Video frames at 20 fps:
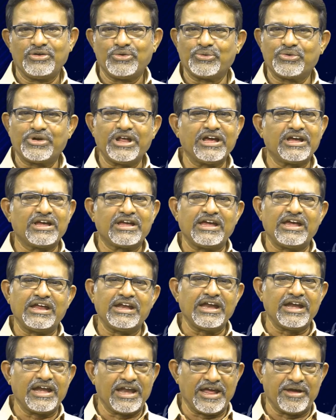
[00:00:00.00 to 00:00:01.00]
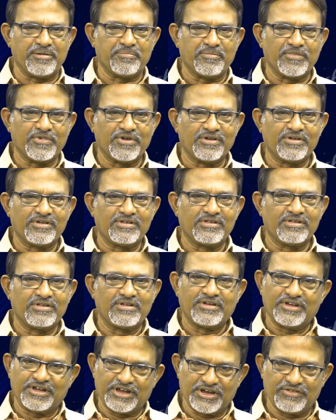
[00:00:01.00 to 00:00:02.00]
యు టేక్ ఎనీ నేమ్
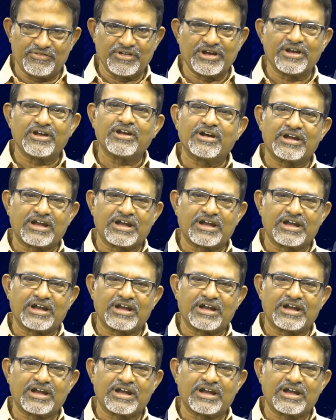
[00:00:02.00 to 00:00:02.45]
ఈవెన్